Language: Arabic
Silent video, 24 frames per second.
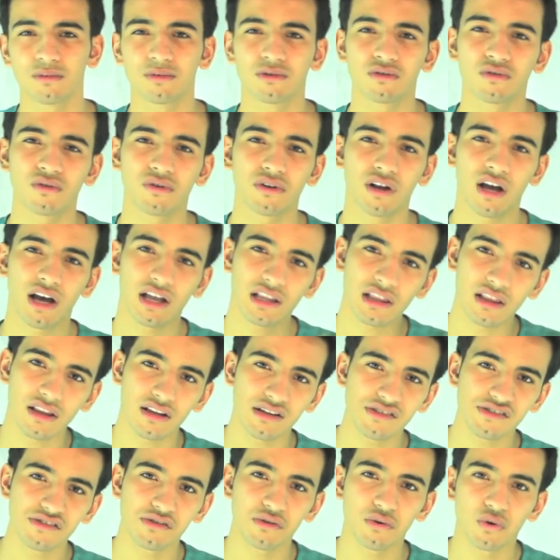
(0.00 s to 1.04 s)
تكون
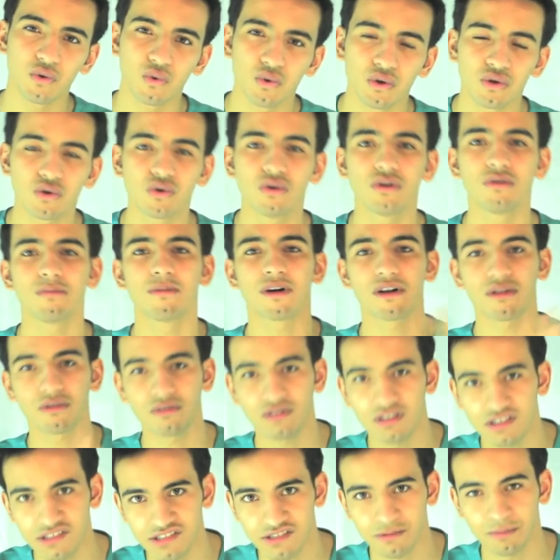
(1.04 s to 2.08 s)
اطلس وتكون برضو
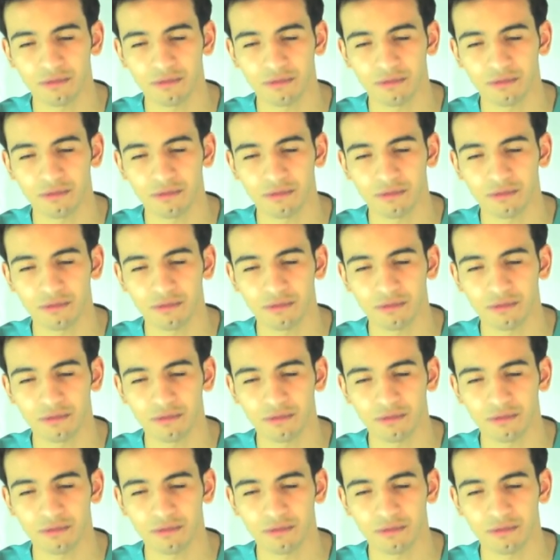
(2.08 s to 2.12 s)
تكست